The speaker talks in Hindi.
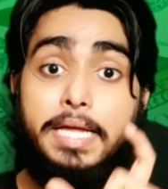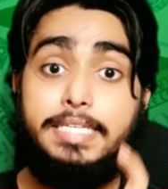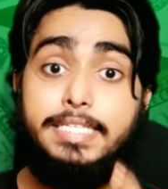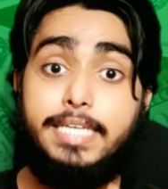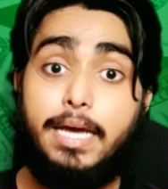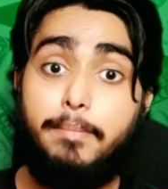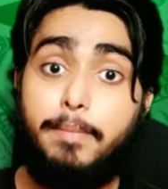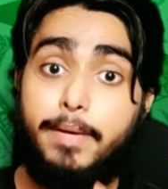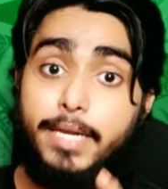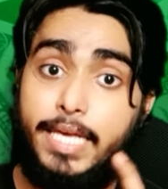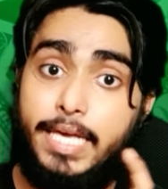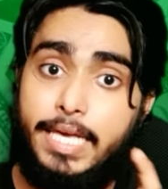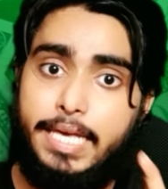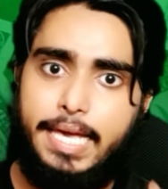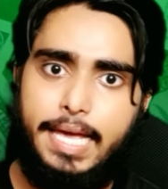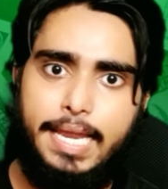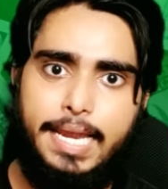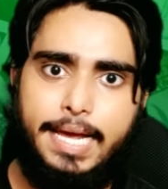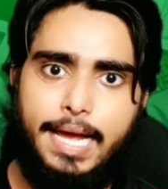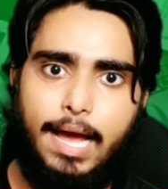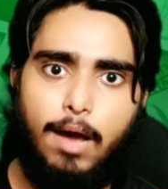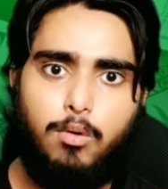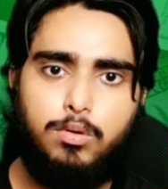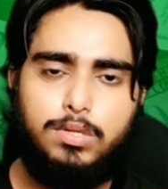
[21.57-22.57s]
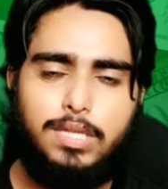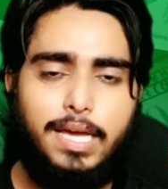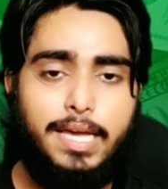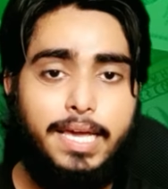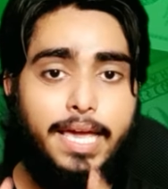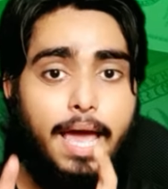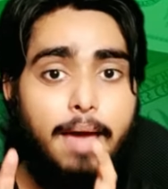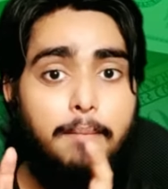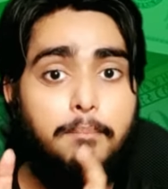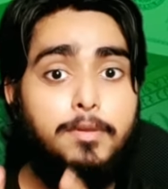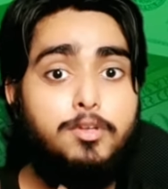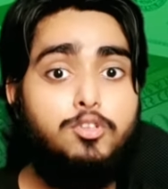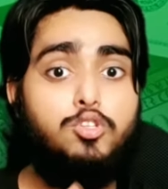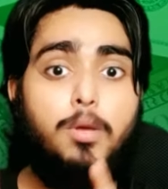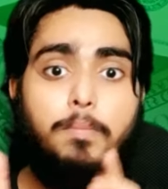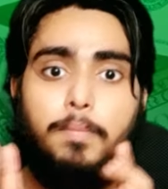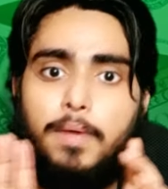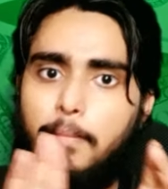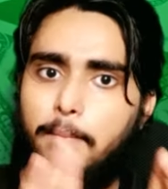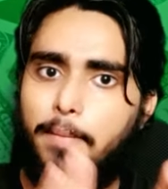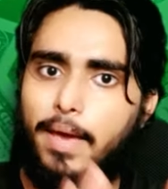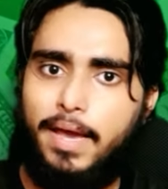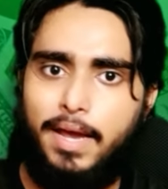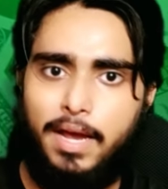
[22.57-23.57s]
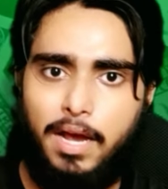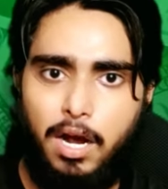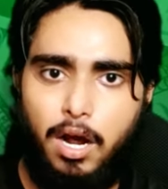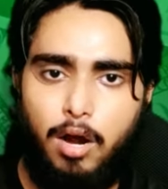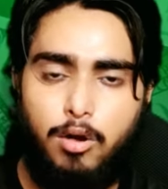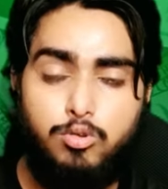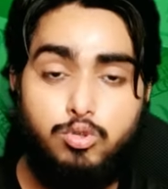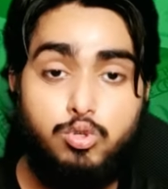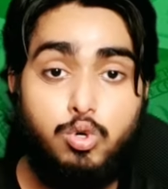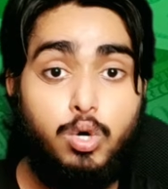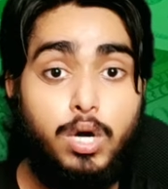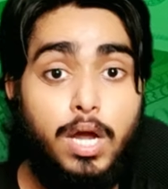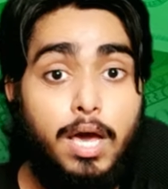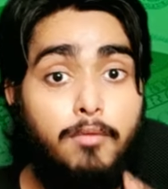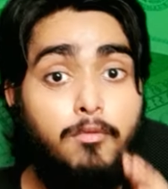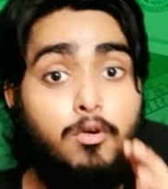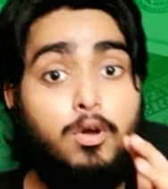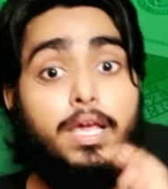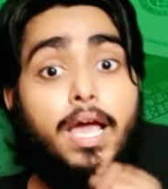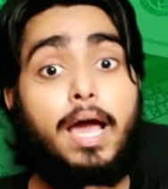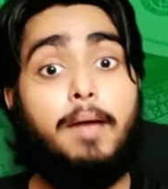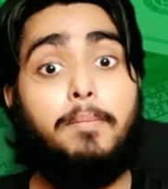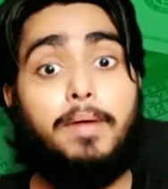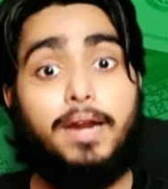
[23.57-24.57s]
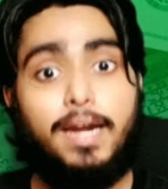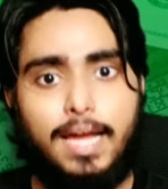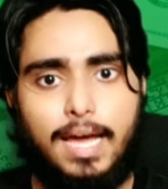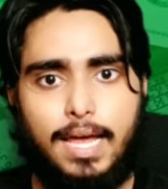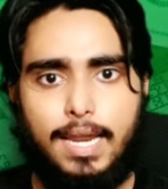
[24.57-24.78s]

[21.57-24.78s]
जहाँ पर कि ये लिखा होता है कि आपने जो अपना बैंक अकाउंट जोड़ा वो यहाँ पर